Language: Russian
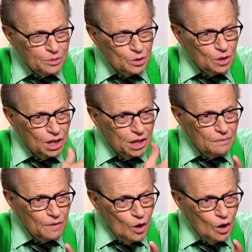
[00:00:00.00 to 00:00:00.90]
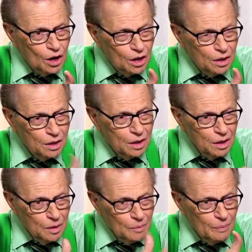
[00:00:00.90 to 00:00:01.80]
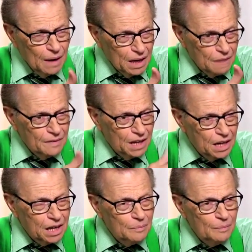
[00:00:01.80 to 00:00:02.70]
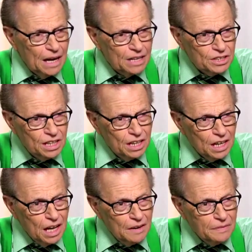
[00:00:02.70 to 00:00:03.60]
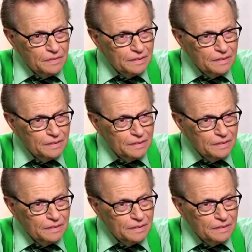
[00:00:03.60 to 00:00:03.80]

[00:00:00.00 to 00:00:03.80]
По-вашему, проявление сострадания в жизни помогает вам жить дольше?